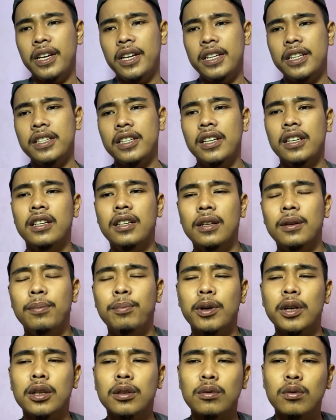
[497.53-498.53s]
jadi
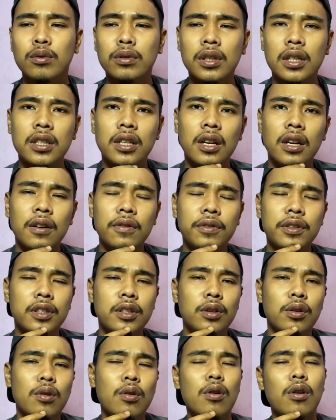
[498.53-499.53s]
begitu saja
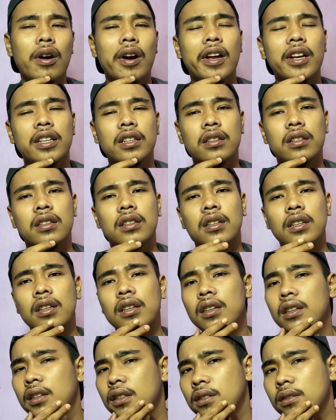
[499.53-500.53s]
video kali
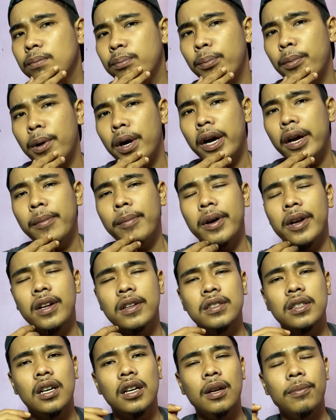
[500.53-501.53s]
ini bagaimana
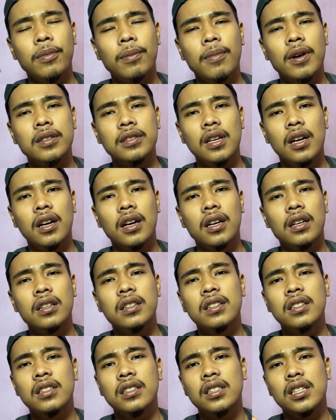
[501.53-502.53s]
cara pemasangan
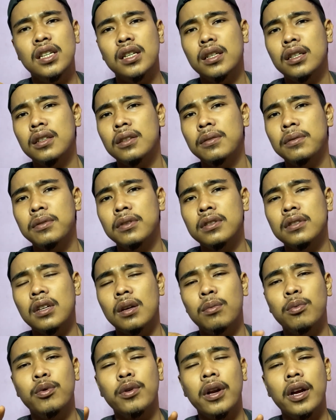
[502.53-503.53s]
mesin
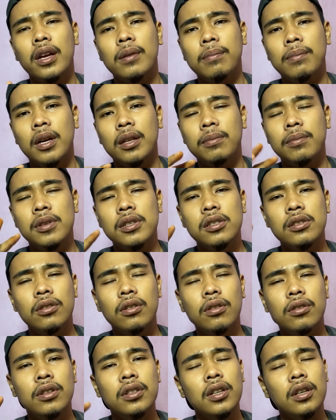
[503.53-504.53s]
Samurai 4
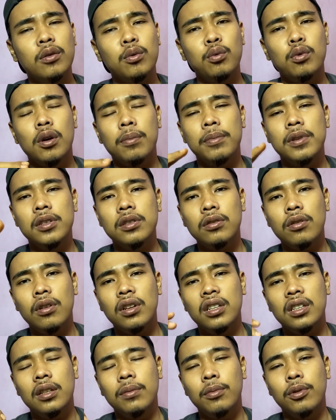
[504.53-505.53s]
piston dan 2
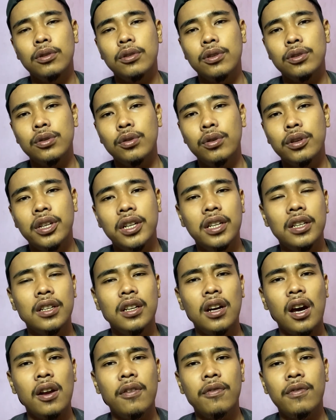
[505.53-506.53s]
piston di motor Sonic
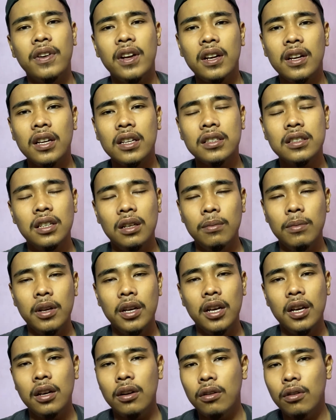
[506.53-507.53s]
dengan velg
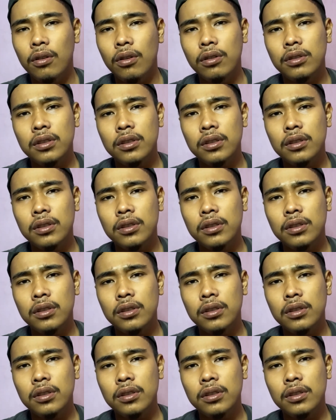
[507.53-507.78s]
CBR old.